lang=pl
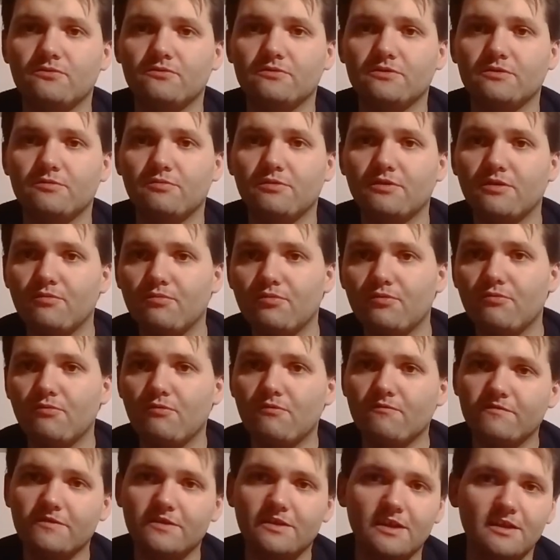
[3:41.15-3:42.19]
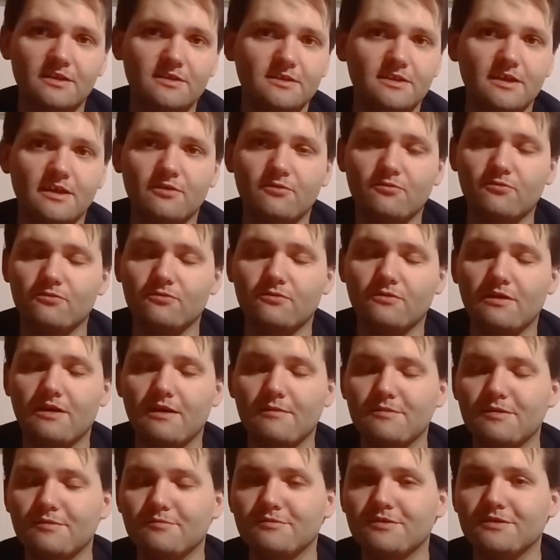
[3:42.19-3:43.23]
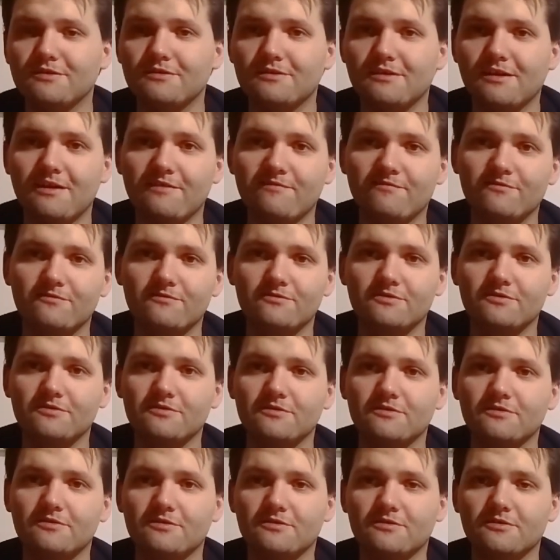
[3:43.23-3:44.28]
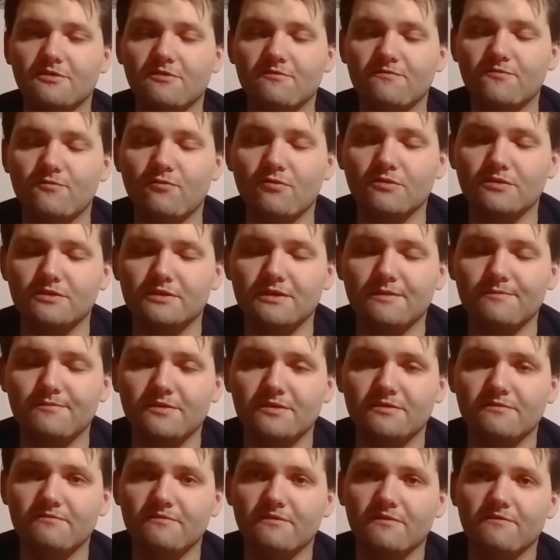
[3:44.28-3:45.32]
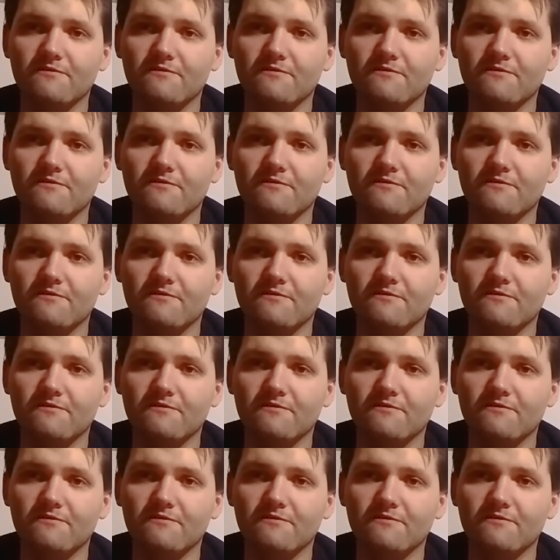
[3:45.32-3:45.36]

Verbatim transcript: żeby nie było widać, jak uruchamiam ten telefon, czy, czy go wyłączam, ten,